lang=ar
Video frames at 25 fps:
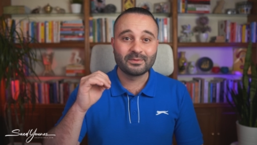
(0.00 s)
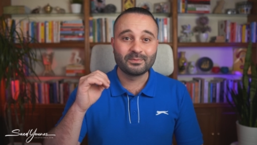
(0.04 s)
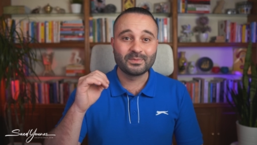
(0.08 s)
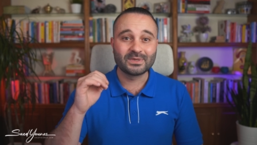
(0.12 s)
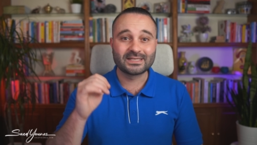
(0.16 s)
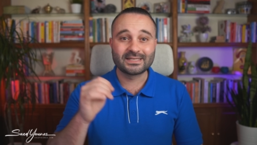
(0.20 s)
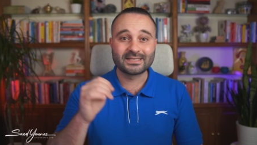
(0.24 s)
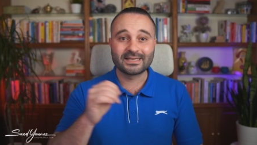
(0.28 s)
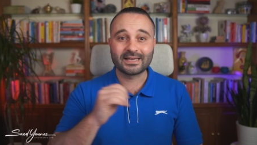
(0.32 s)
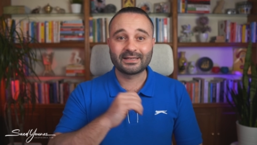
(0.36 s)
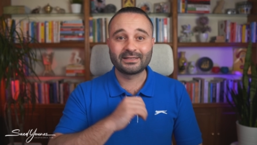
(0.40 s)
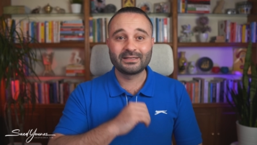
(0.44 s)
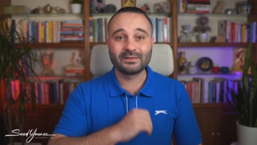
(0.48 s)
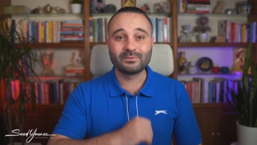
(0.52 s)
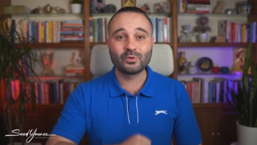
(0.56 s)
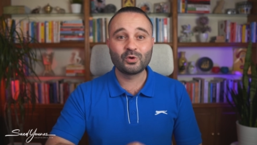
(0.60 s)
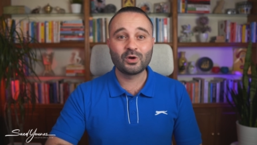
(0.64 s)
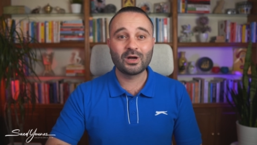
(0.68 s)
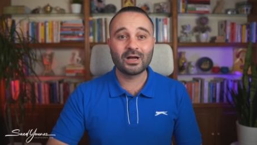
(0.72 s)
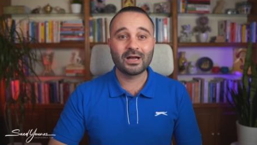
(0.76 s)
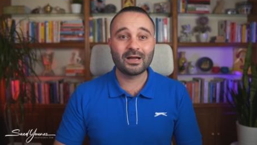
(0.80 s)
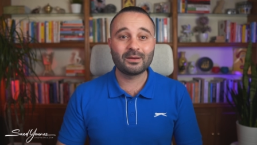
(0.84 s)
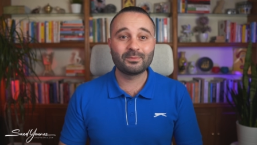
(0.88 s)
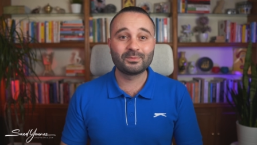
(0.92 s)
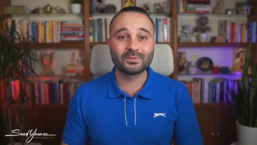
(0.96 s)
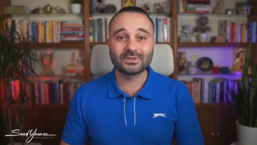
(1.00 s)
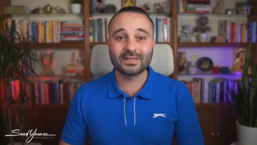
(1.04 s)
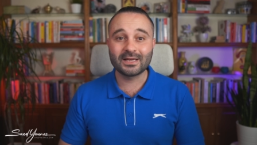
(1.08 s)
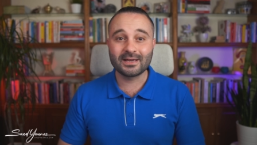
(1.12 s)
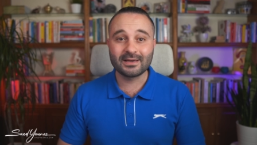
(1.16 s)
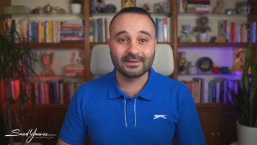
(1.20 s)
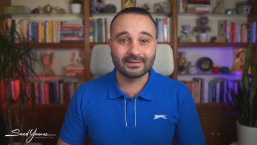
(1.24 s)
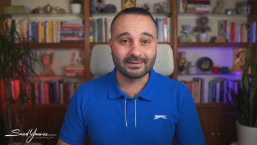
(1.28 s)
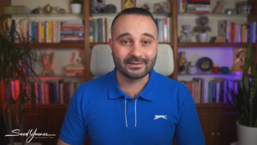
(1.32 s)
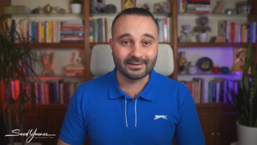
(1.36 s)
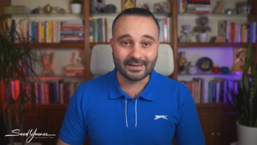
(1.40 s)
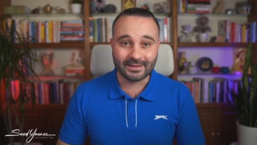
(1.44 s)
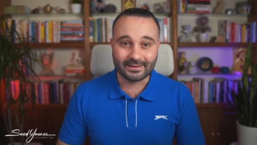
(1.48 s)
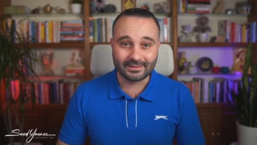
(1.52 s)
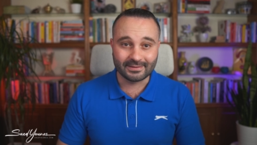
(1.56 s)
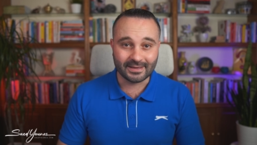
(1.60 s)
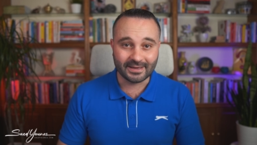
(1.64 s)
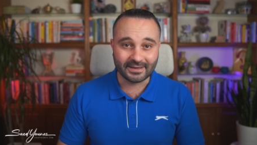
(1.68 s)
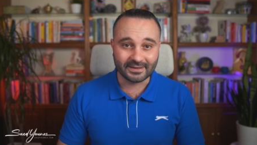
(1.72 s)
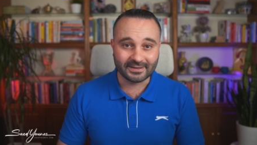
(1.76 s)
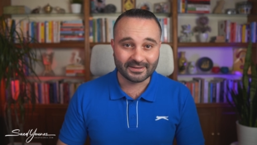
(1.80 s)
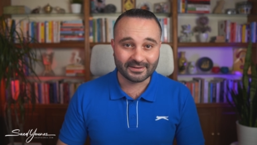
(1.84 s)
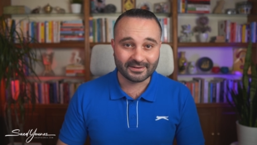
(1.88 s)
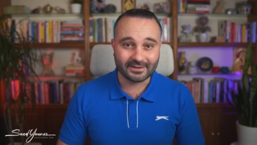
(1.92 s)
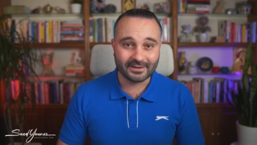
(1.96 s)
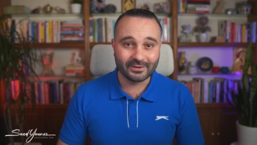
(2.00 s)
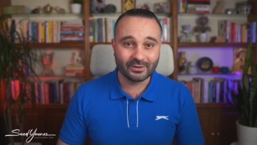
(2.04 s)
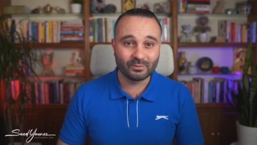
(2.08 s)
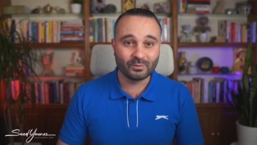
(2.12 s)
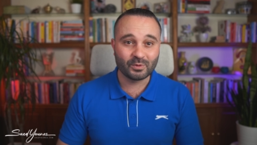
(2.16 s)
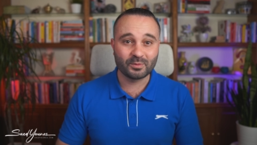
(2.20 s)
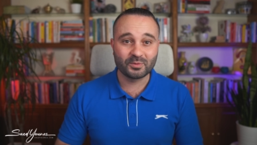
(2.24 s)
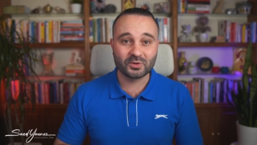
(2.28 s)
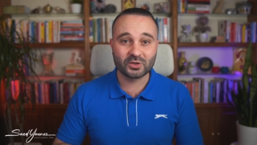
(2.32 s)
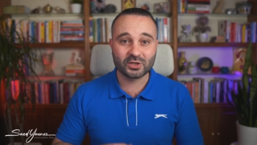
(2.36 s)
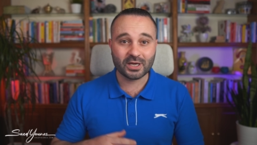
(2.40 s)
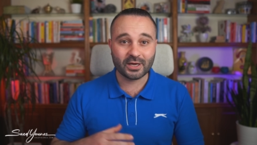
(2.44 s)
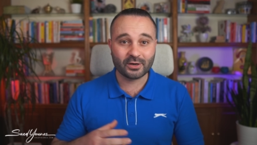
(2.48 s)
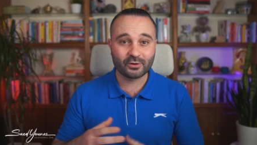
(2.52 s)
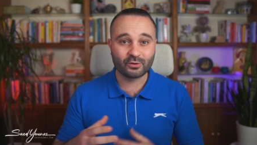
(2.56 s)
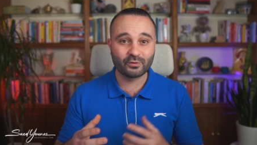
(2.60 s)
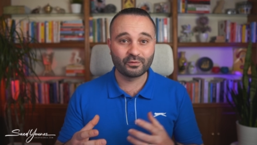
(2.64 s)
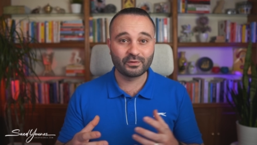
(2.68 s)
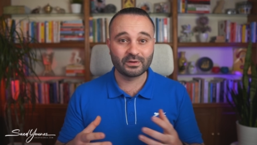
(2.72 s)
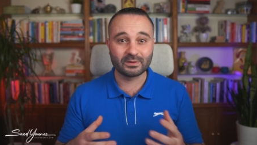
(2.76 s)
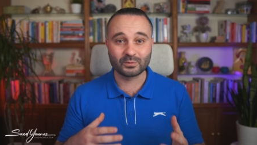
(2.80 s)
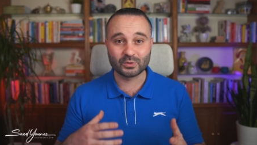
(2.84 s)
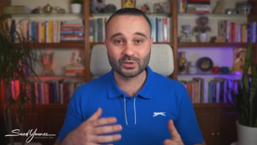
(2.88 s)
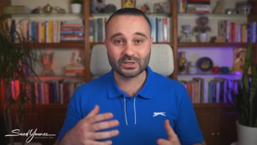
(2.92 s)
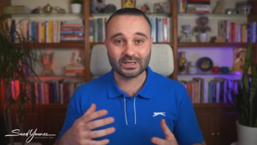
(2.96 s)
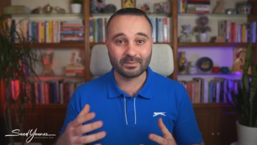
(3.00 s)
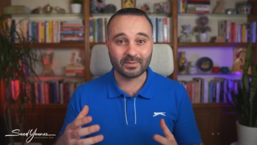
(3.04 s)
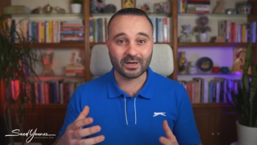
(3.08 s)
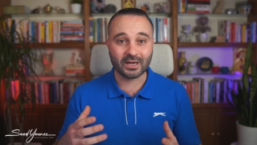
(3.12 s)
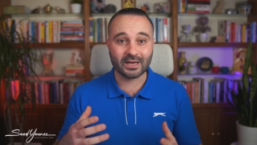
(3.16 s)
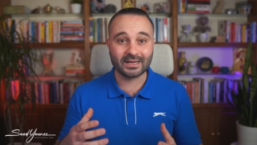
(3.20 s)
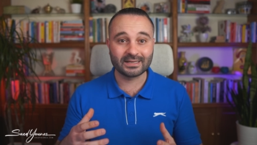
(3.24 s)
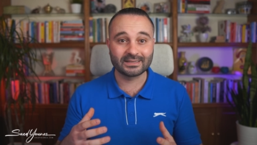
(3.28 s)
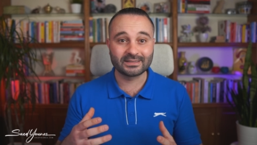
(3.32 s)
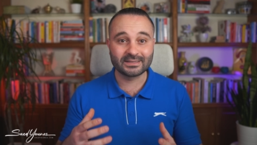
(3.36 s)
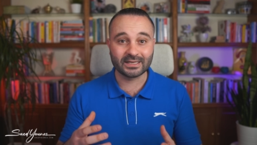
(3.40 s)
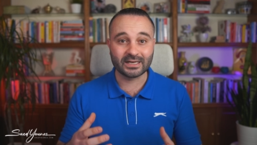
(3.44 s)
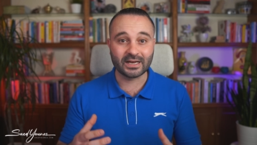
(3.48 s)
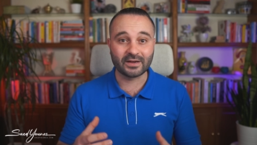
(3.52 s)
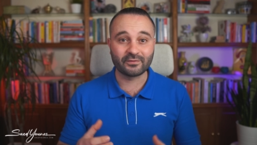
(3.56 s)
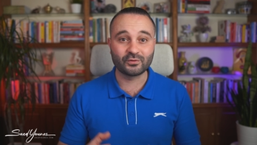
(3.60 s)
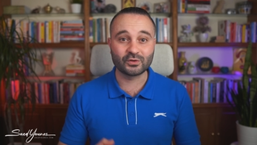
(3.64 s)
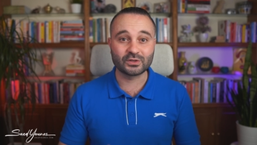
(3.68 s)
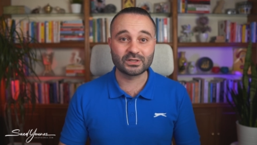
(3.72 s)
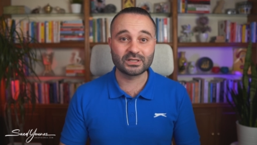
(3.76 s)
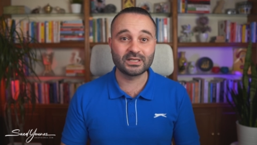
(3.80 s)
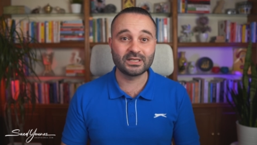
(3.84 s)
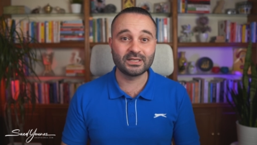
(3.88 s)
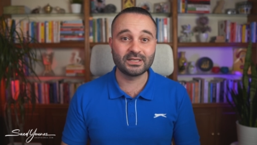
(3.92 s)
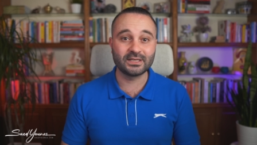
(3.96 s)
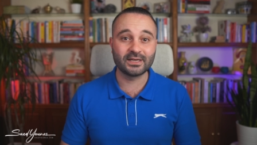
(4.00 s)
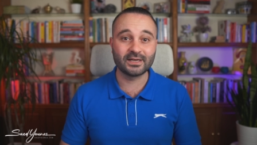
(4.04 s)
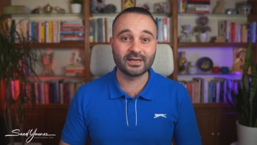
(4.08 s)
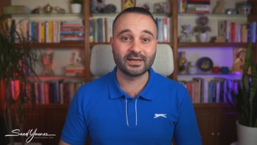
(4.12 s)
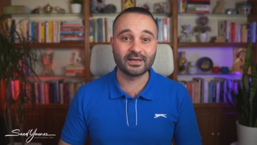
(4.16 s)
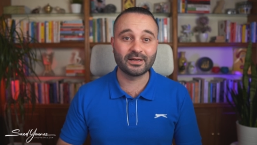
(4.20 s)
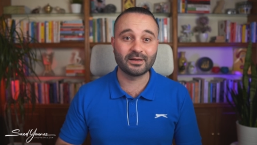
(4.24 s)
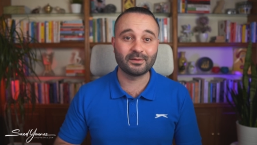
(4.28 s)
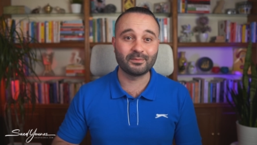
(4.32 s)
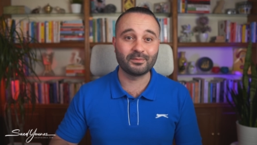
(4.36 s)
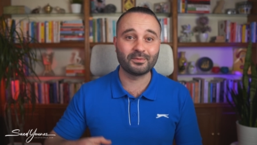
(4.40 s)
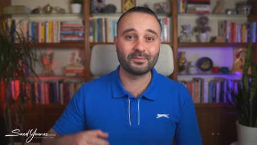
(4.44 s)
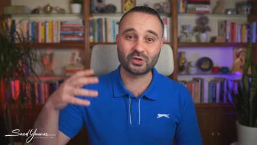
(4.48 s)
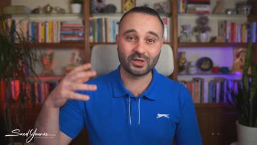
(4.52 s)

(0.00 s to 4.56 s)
بيستخدموها أبطال الذاكرة اللي هم بيشاركوا في مسابقات تنافسية